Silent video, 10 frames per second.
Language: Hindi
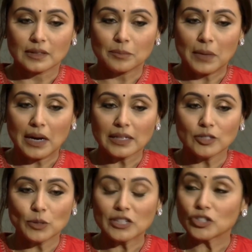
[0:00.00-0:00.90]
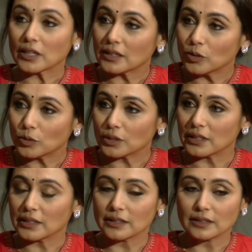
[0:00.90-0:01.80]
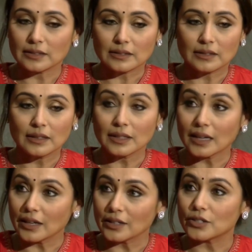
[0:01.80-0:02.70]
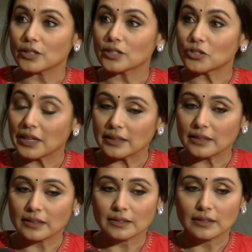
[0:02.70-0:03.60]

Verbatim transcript: माँ की जो एक शक्ति होती है हर कारज हर स्ट्रेंथ